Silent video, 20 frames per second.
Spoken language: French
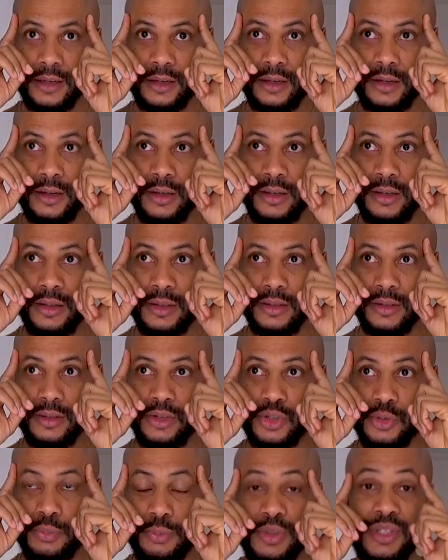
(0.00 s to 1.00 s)
Euh,
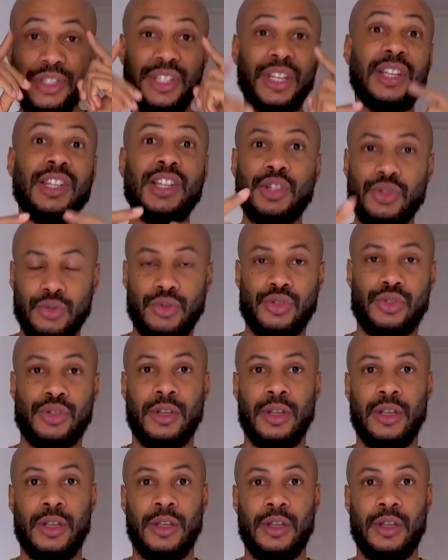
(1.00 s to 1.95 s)
je peux te dire des choses.